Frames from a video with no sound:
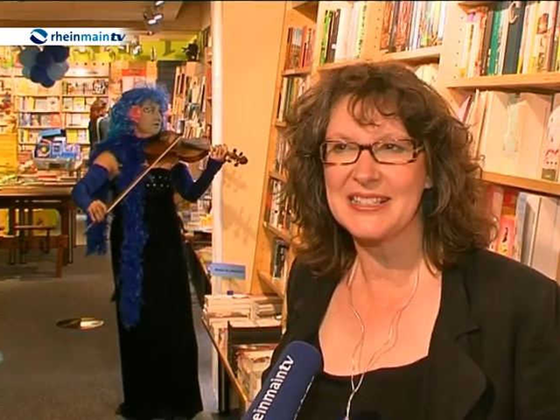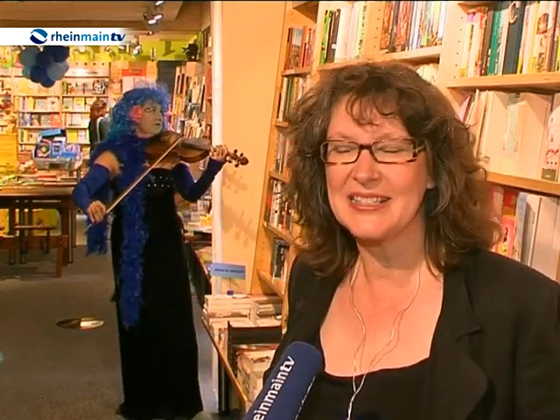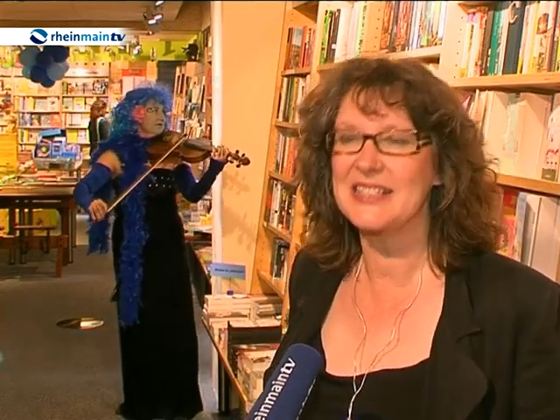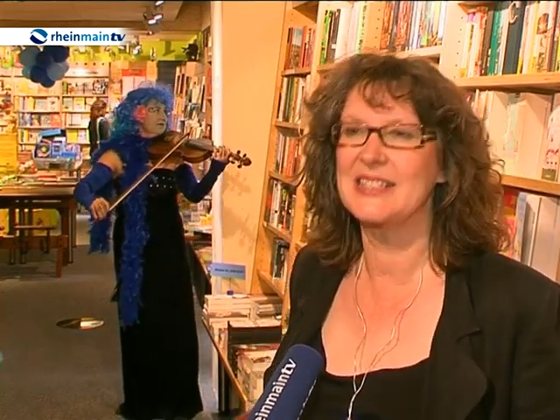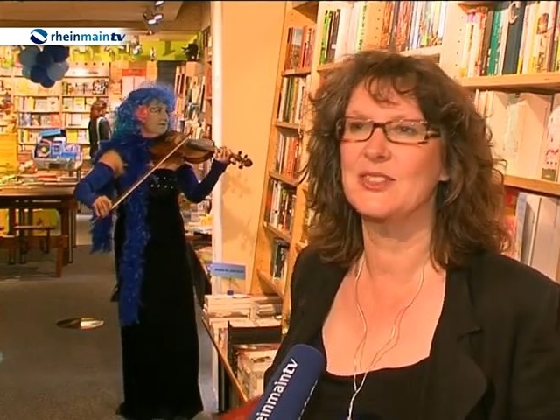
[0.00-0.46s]

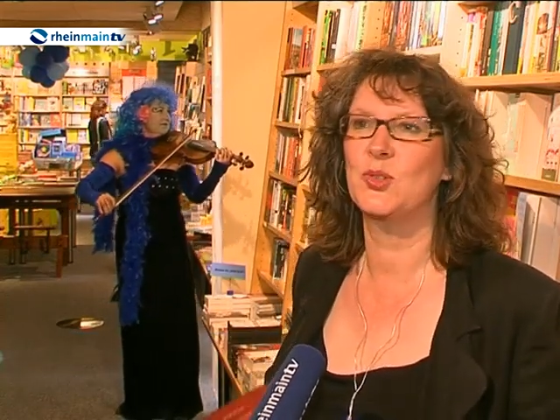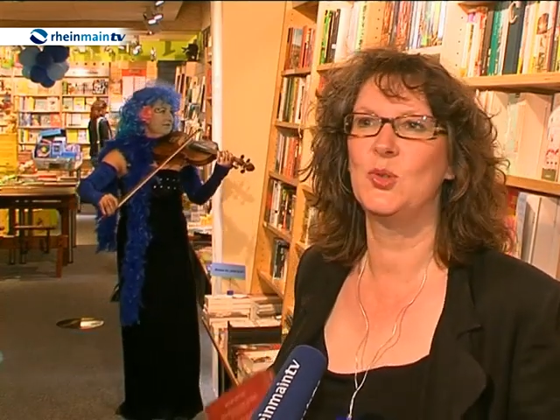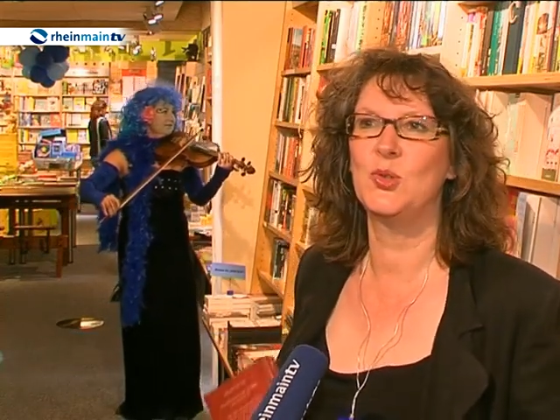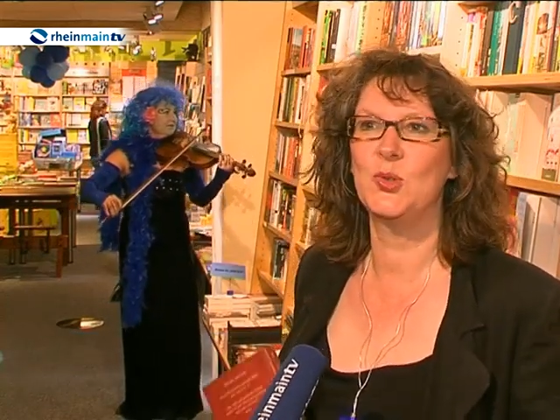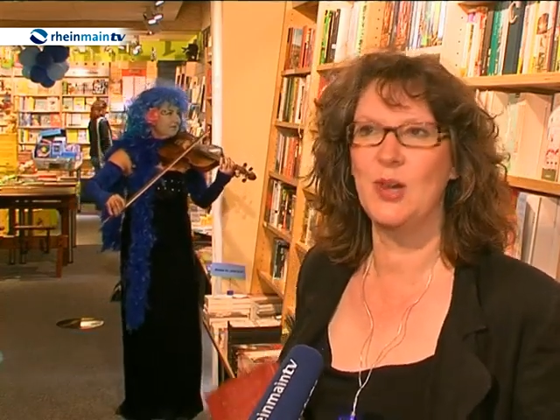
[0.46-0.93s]
es ist ein
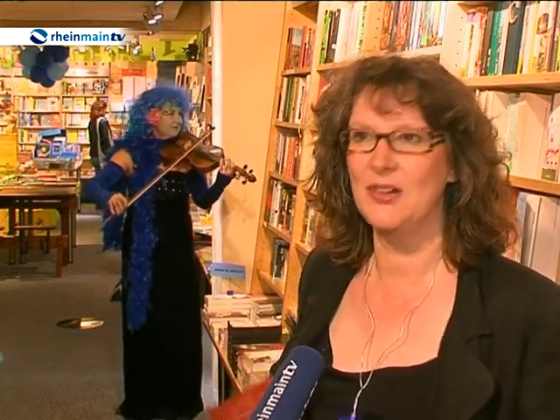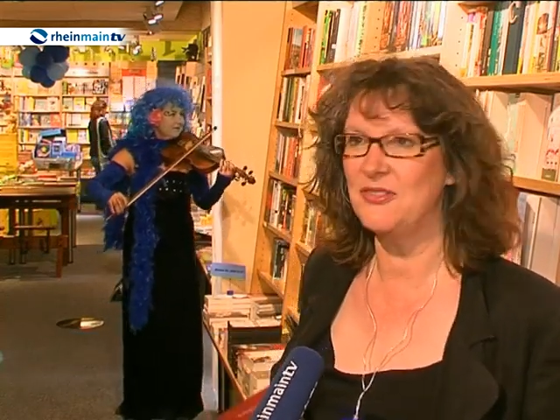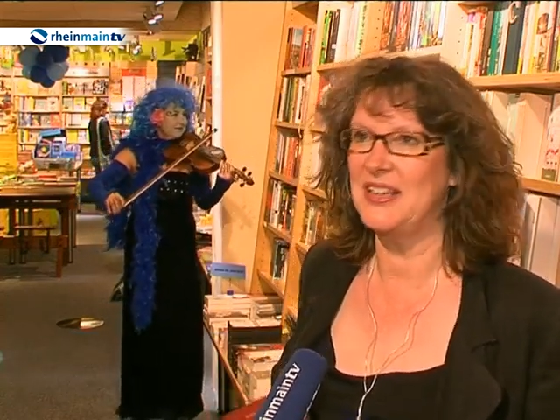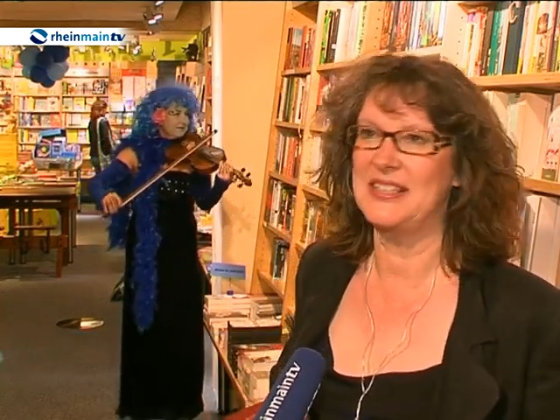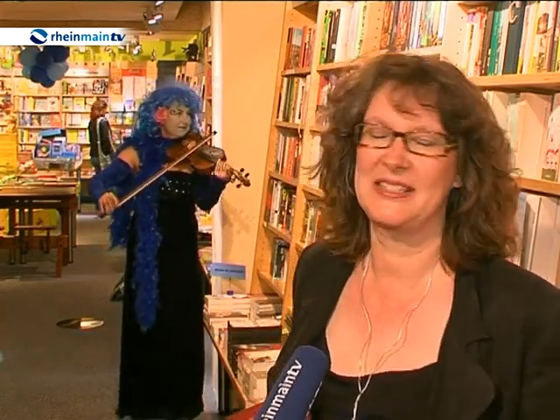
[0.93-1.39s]

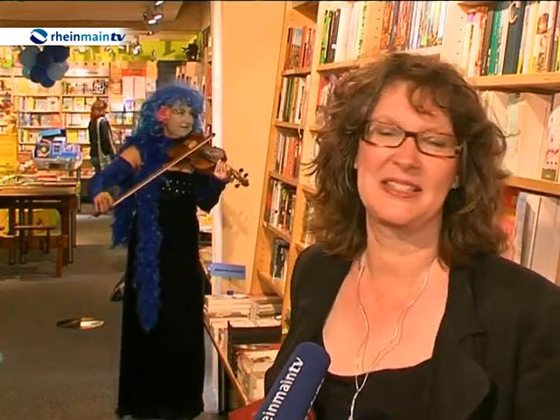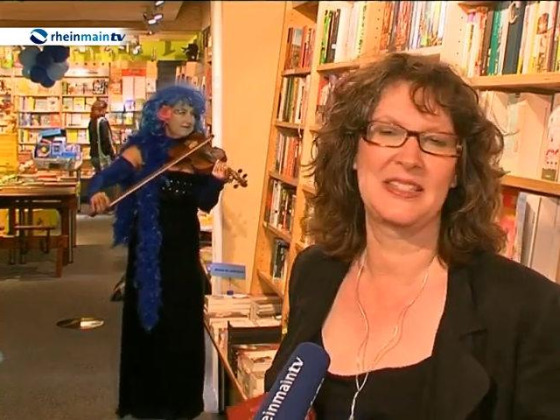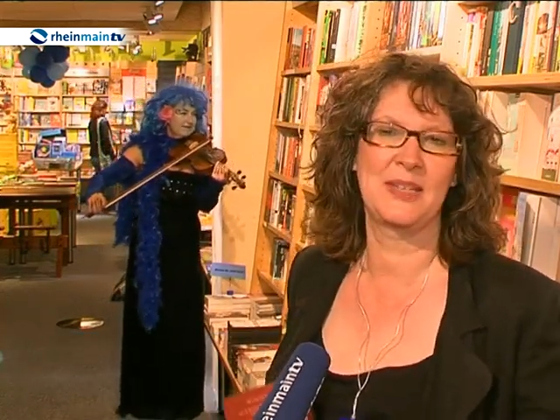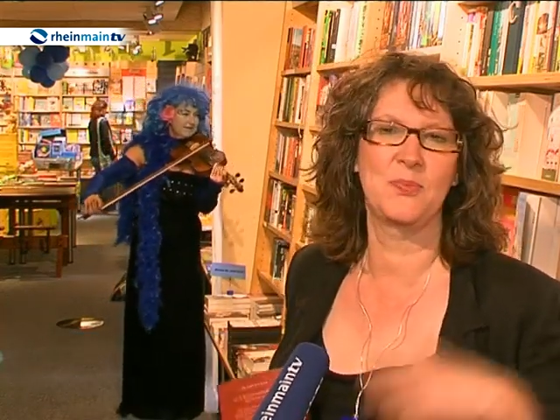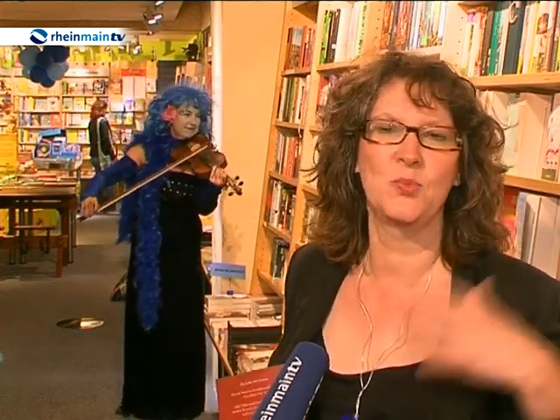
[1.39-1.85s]
Kulturfest,
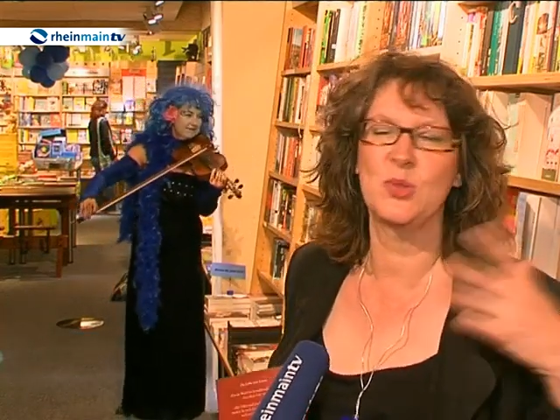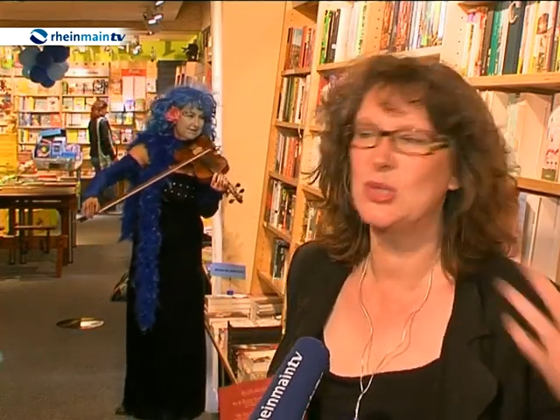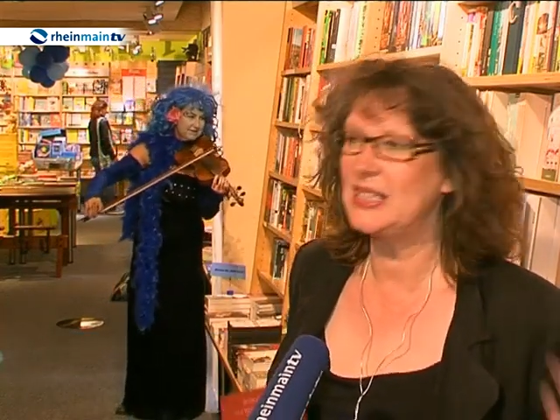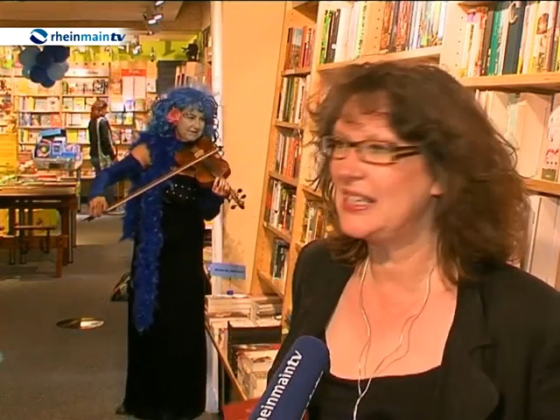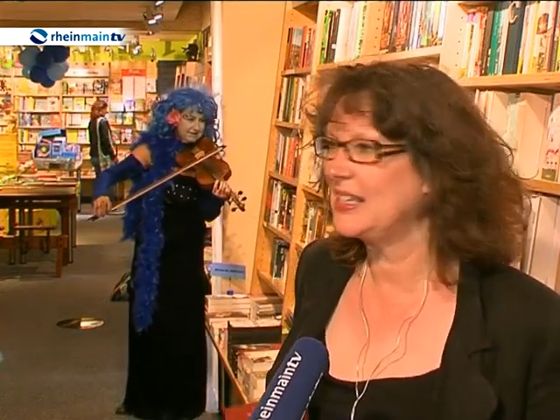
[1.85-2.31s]
es gibt
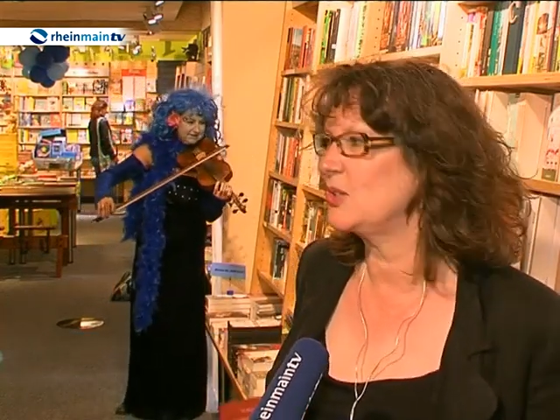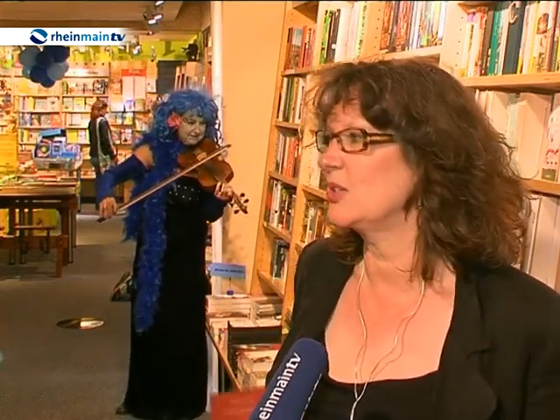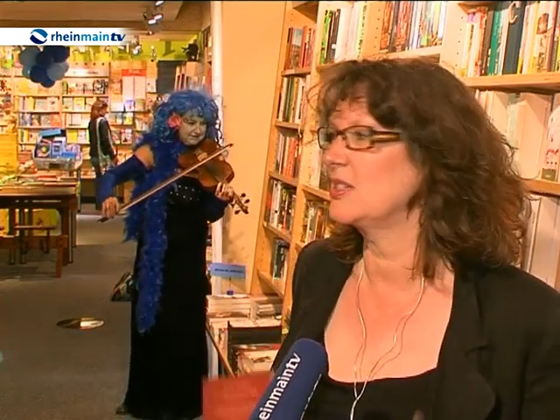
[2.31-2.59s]
Musik